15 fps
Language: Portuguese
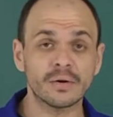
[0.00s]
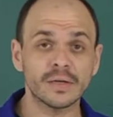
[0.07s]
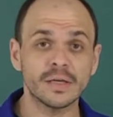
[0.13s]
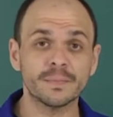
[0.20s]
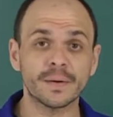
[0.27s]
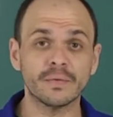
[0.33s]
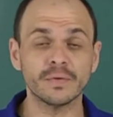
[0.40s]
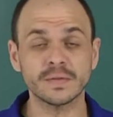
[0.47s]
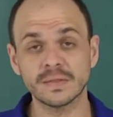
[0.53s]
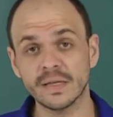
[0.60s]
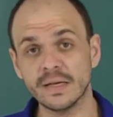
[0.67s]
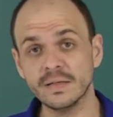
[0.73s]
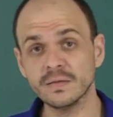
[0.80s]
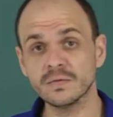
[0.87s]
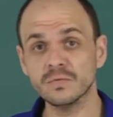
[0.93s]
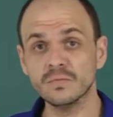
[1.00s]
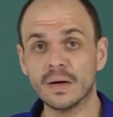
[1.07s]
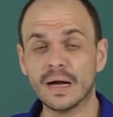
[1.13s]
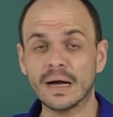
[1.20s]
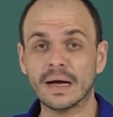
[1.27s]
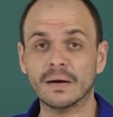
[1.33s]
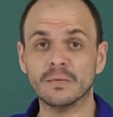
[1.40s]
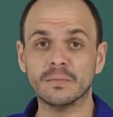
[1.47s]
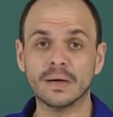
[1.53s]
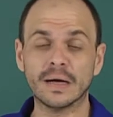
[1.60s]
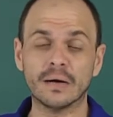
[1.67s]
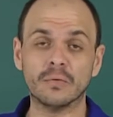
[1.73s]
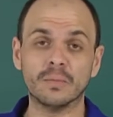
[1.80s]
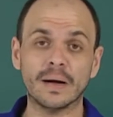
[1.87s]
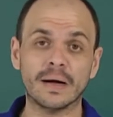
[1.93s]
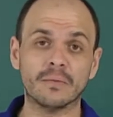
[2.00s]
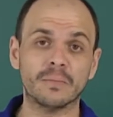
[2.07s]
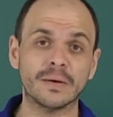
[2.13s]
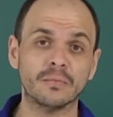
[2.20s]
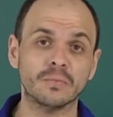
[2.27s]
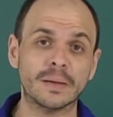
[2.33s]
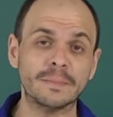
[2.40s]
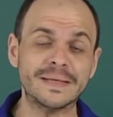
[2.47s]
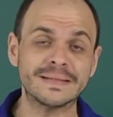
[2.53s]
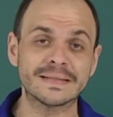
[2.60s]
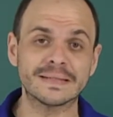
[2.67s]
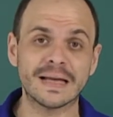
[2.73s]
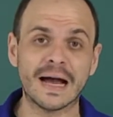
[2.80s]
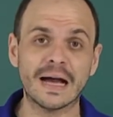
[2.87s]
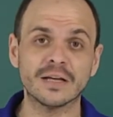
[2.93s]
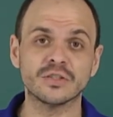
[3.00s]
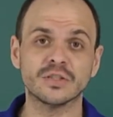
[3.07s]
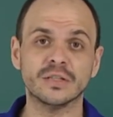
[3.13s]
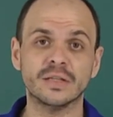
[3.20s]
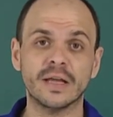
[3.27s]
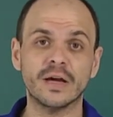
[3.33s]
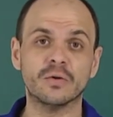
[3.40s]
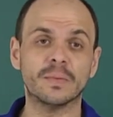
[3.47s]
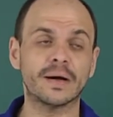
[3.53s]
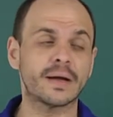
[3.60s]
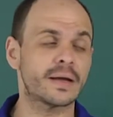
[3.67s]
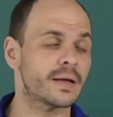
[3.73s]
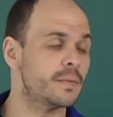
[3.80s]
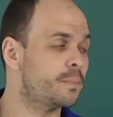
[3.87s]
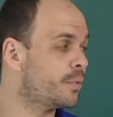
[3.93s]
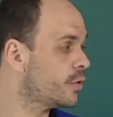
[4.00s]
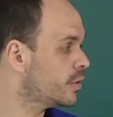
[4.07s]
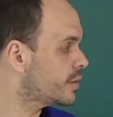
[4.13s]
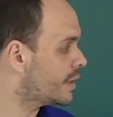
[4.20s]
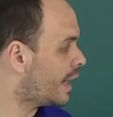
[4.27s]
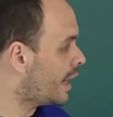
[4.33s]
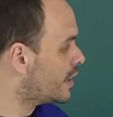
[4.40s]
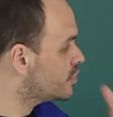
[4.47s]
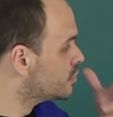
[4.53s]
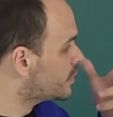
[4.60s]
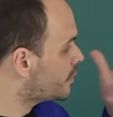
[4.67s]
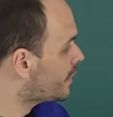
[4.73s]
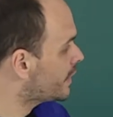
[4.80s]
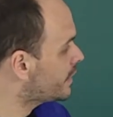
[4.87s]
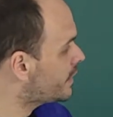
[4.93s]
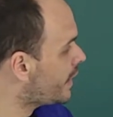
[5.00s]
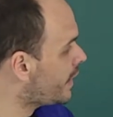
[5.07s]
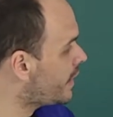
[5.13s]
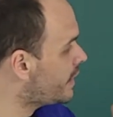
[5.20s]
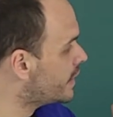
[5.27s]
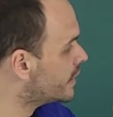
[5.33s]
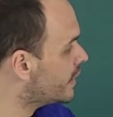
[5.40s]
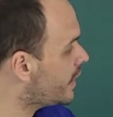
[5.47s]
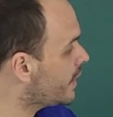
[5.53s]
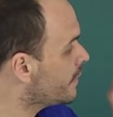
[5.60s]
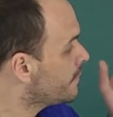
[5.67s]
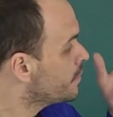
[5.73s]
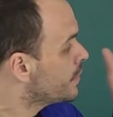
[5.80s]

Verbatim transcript: aqui para vocês uma, uma, uma, uma, mensagem, né? uma reportagem, uma matéria. Né?